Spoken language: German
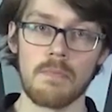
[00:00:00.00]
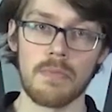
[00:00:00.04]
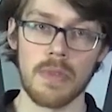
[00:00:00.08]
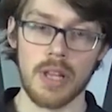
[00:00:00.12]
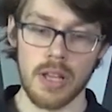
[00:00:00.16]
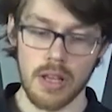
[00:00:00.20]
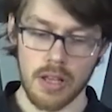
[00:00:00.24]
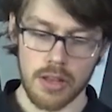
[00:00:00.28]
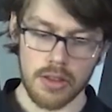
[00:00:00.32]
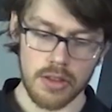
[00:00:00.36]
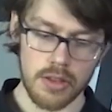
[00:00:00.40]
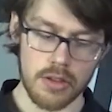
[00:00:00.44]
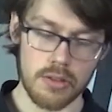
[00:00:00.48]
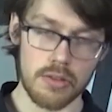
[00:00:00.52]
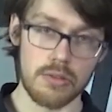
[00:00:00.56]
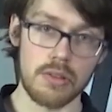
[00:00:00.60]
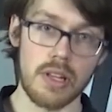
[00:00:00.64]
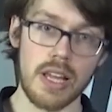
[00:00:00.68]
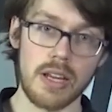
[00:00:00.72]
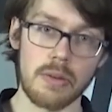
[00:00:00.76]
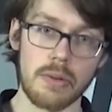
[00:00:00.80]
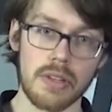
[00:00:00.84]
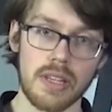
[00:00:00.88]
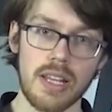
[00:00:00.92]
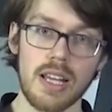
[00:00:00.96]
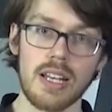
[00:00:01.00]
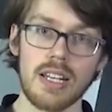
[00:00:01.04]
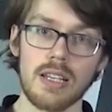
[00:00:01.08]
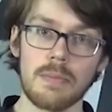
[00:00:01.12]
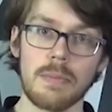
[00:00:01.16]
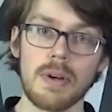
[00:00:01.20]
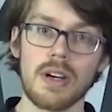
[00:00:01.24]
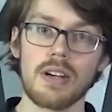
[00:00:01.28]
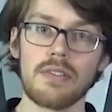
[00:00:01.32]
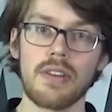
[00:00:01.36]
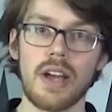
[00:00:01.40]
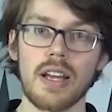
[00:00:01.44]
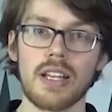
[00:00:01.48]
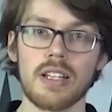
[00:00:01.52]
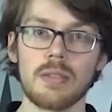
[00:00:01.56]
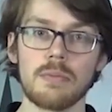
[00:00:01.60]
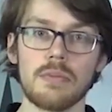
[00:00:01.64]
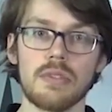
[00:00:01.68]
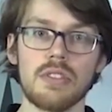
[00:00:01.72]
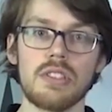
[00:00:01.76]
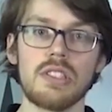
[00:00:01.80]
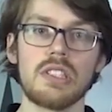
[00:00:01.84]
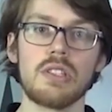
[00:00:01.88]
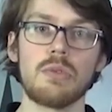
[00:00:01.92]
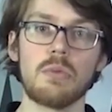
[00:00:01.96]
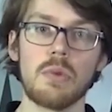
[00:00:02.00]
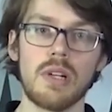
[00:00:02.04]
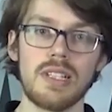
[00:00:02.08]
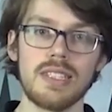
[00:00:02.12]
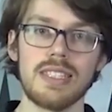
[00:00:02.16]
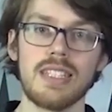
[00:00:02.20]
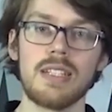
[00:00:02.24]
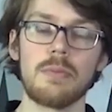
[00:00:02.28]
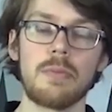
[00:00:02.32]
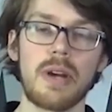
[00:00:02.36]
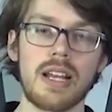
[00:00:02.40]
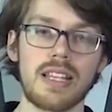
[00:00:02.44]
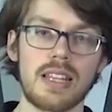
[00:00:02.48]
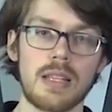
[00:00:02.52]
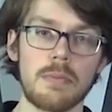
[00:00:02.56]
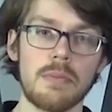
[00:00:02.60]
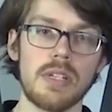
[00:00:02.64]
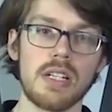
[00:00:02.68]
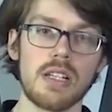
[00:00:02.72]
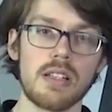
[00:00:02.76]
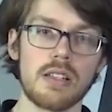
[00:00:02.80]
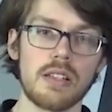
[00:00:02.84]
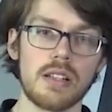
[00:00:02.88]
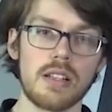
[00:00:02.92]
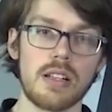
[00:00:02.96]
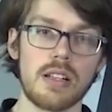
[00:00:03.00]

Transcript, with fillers: Wie jede Wanderschuhe sollte man sie aber ein wenig einlaufen,